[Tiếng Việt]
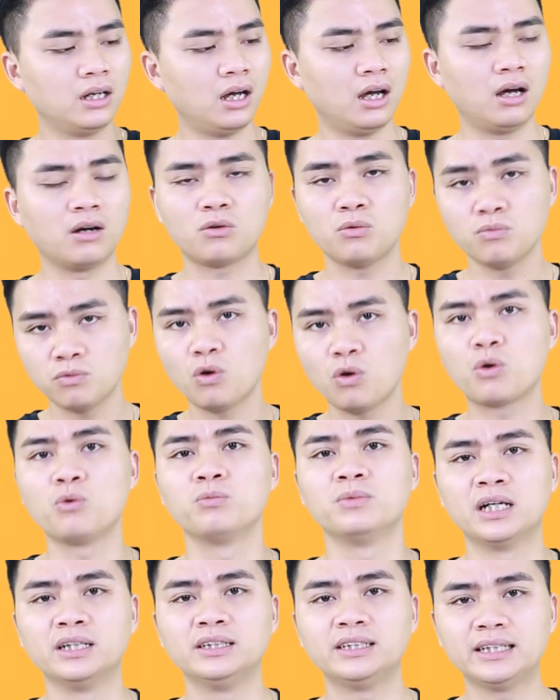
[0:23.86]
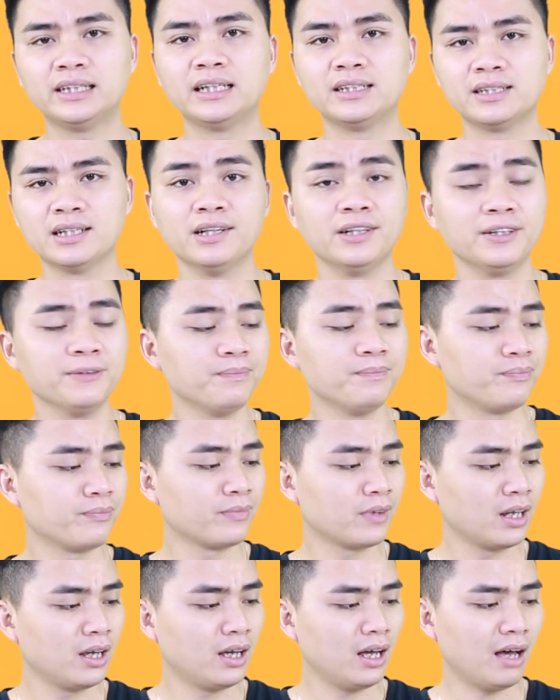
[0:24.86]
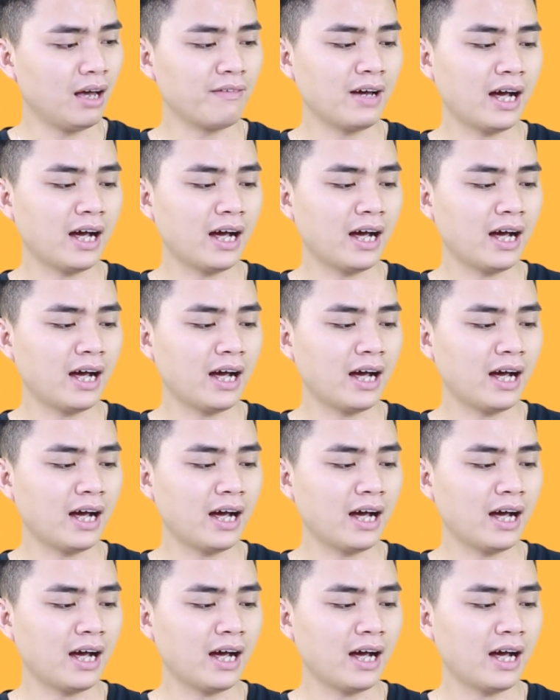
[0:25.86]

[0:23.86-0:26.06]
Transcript: à, cũng vô cùng lớn trên thế giới à,